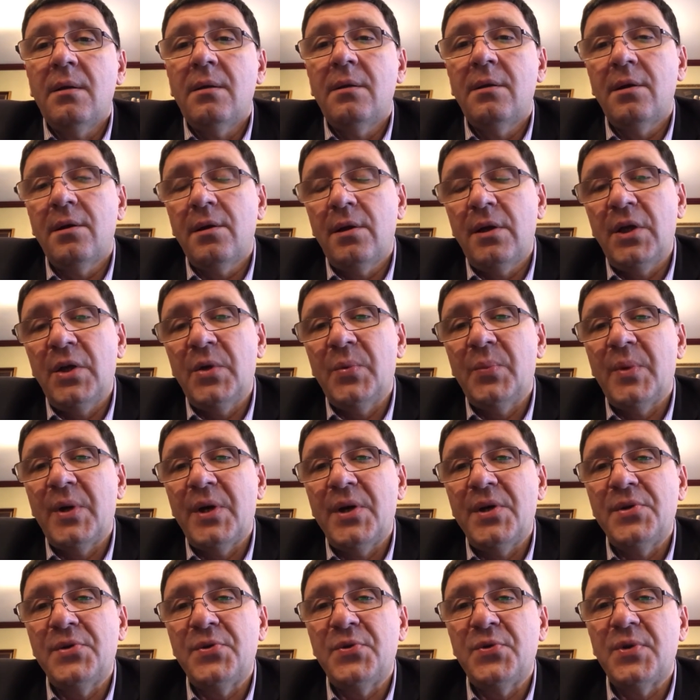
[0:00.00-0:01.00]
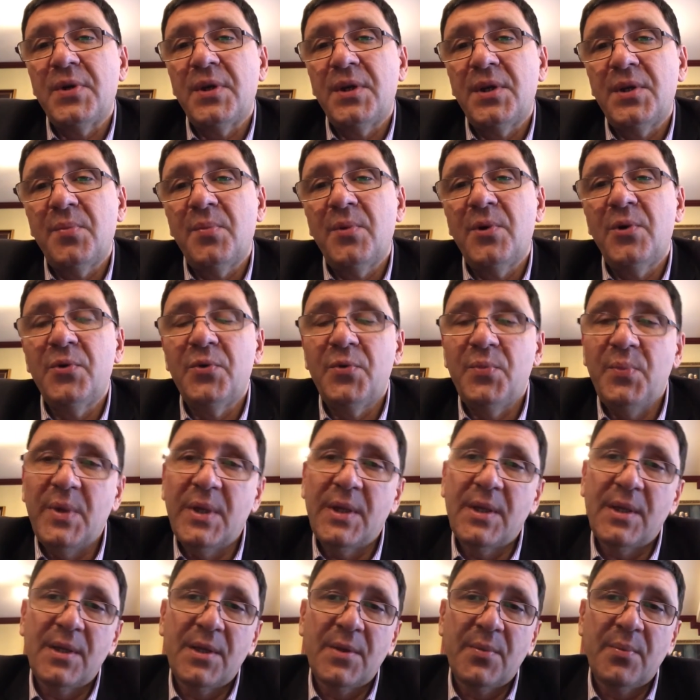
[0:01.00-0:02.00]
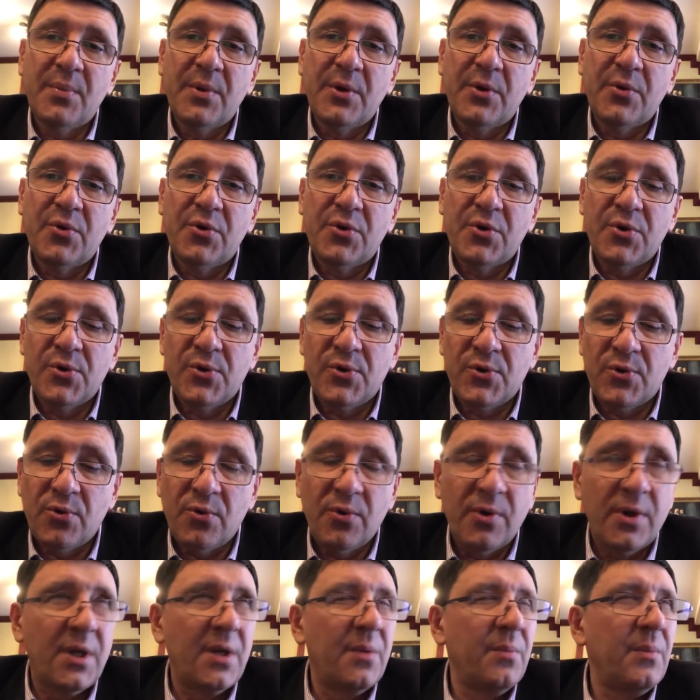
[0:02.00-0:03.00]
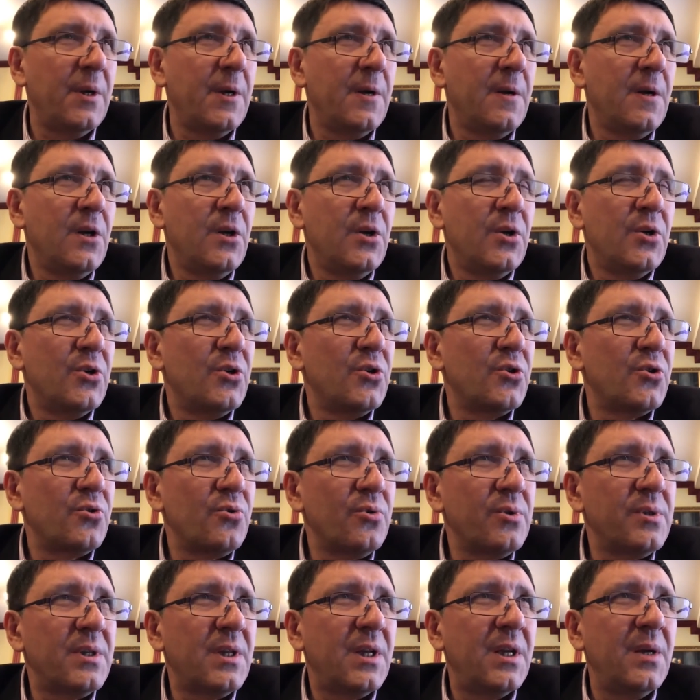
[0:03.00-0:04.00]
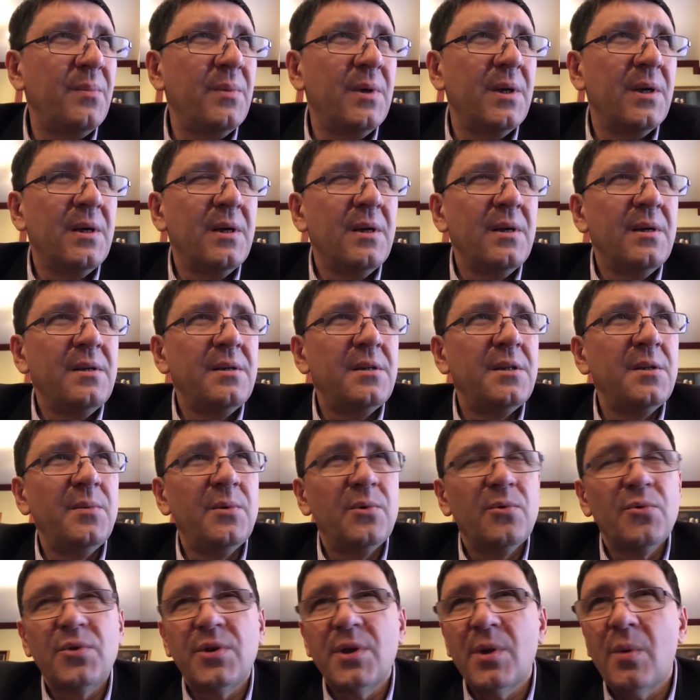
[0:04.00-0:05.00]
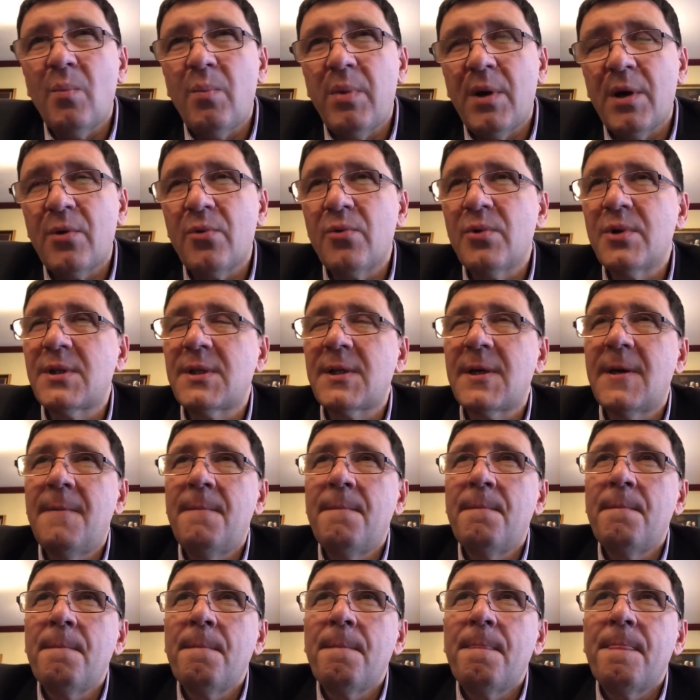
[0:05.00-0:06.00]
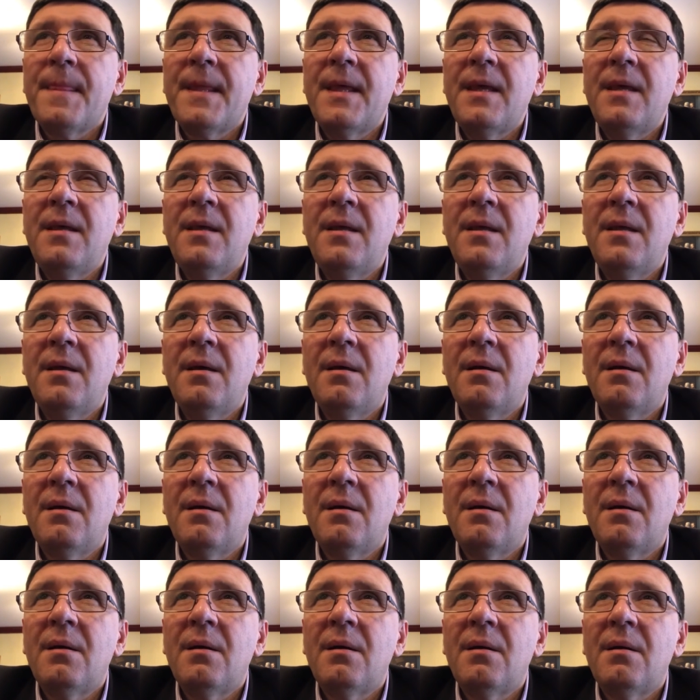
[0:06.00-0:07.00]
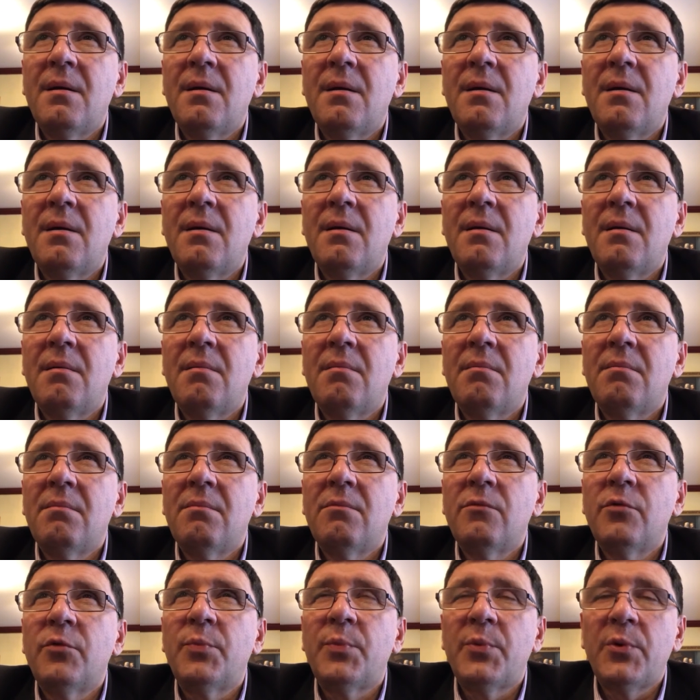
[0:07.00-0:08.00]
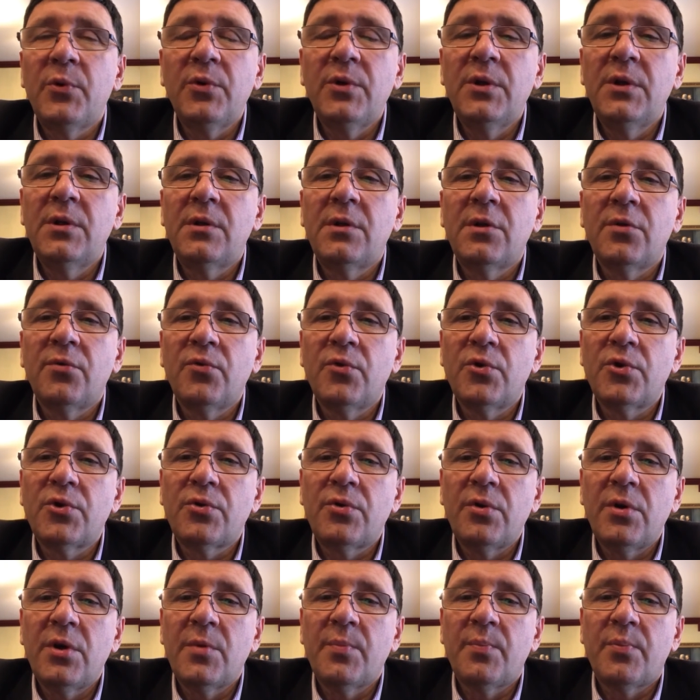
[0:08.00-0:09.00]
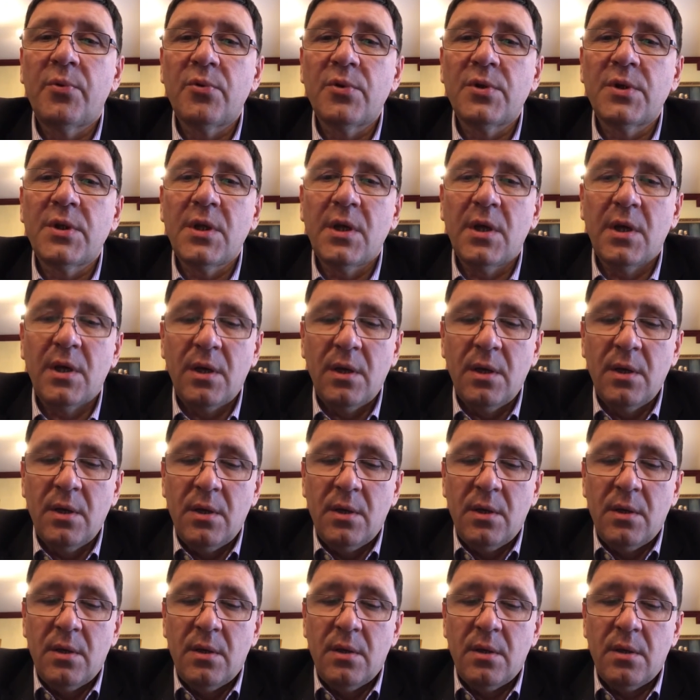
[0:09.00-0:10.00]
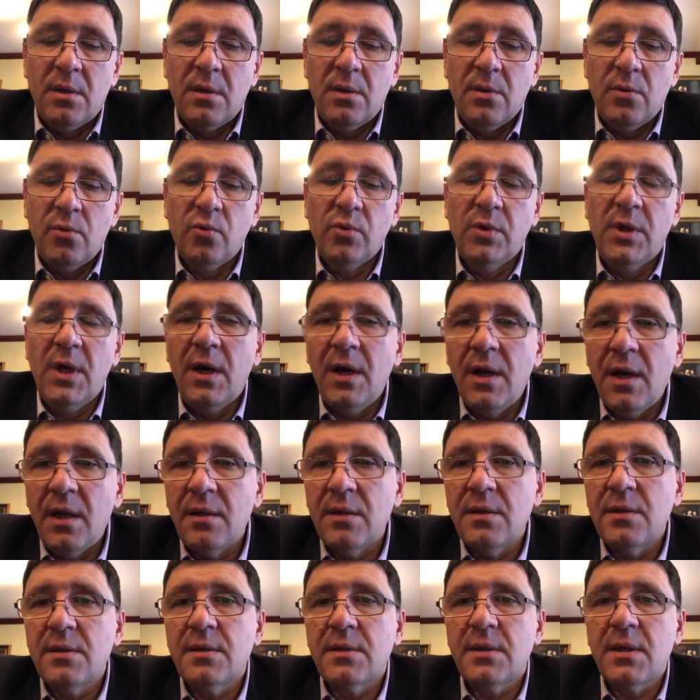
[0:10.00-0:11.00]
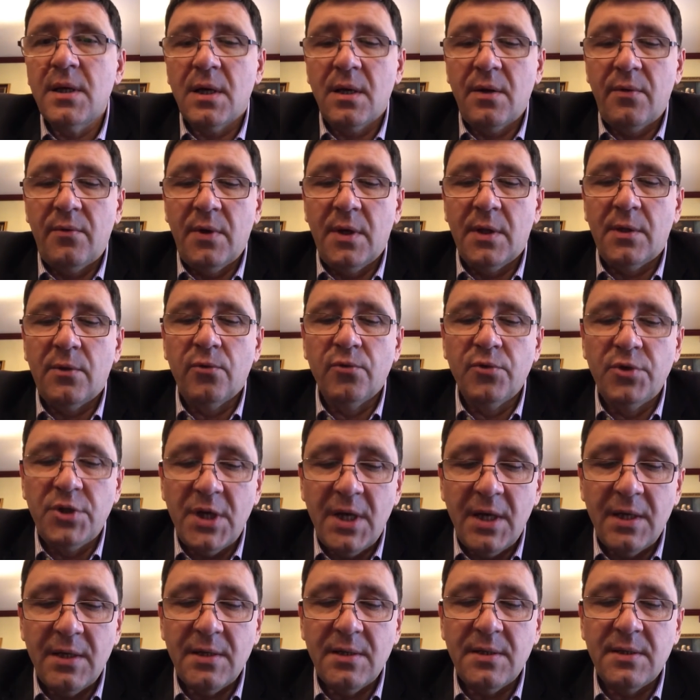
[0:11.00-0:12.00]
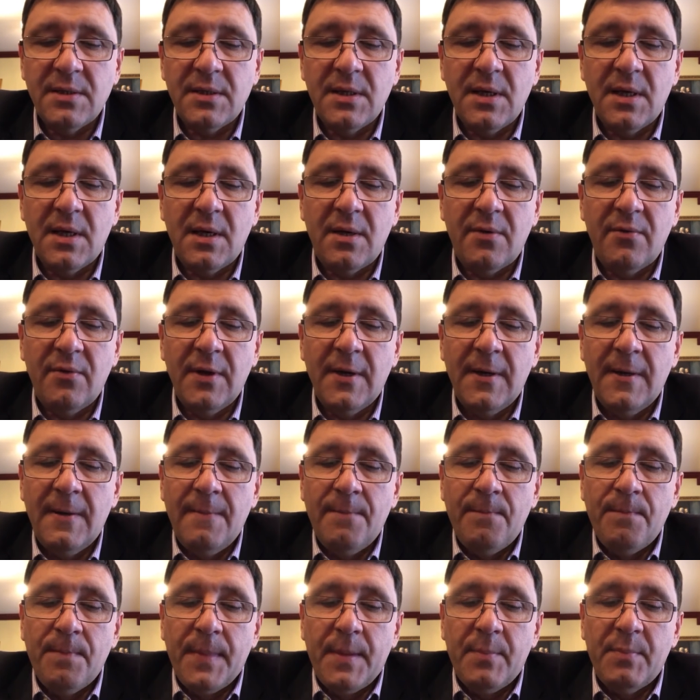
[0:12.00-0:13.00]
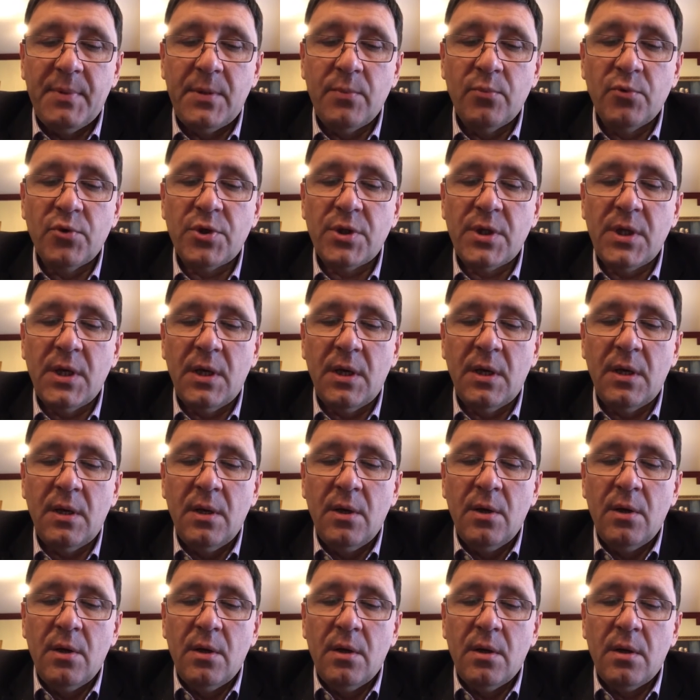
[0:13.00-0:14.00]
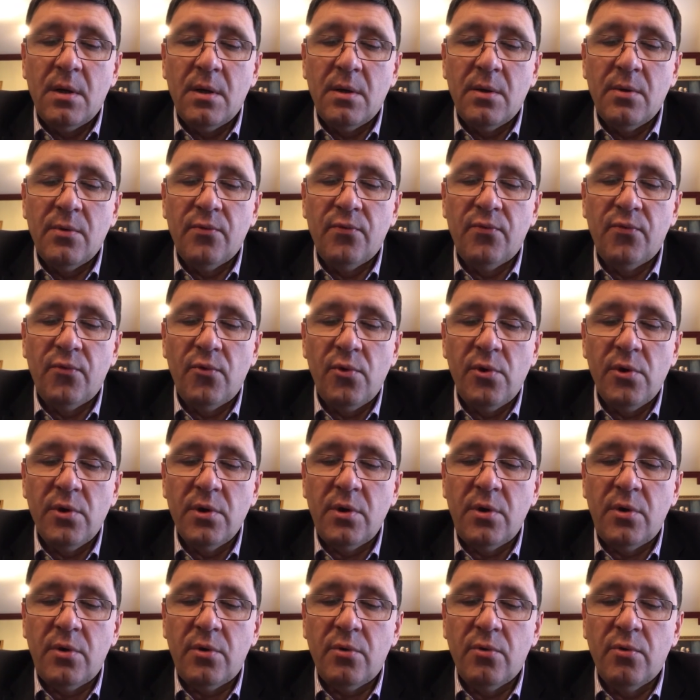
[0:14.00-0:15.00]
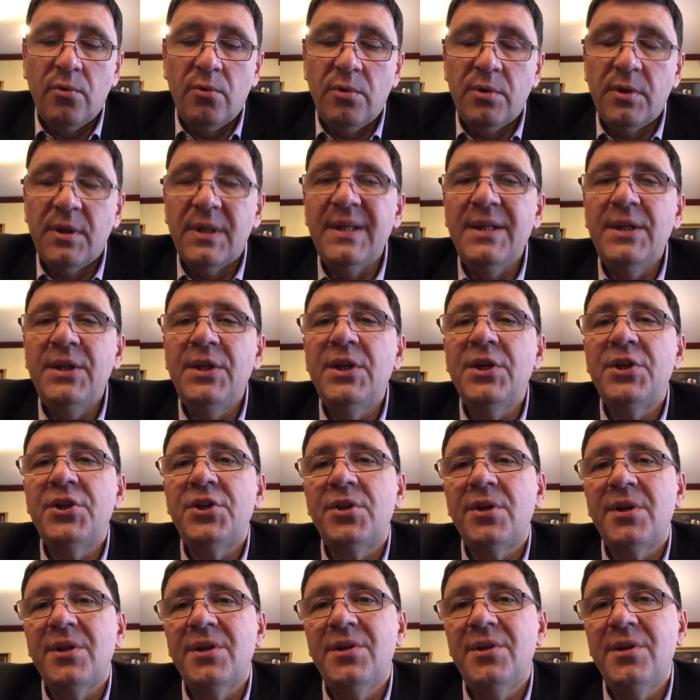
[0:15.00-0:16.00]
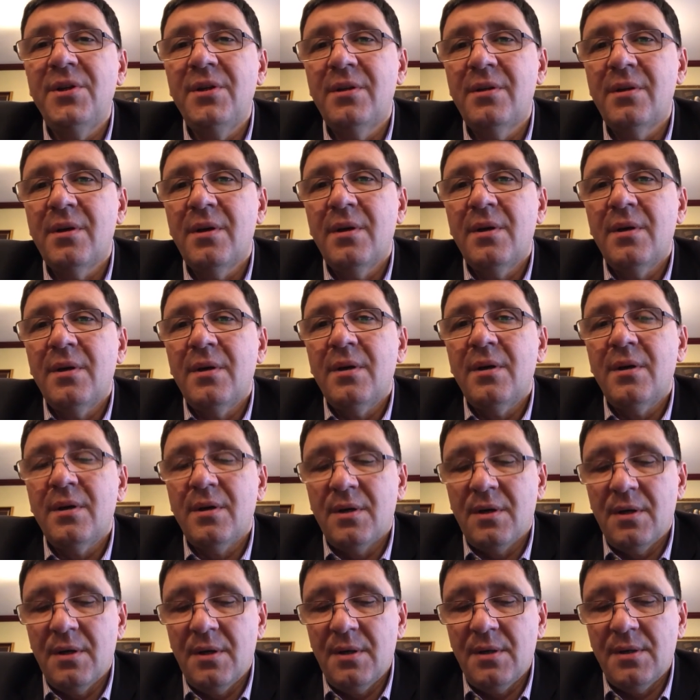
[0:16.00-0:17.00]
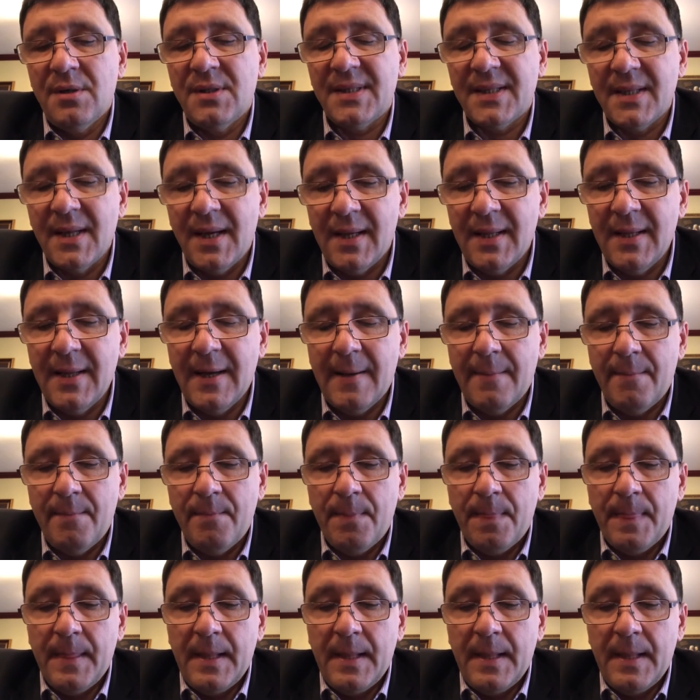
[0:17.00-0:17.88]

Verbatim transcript: Дорогие мои, с этими людьми надо быть очень строгими, жесткими, с ними нужно бороться – и э, вплоть до того, что их просто э, удалять из церкви, отлучать из церкви, потому что э, волк, он не щадит стада.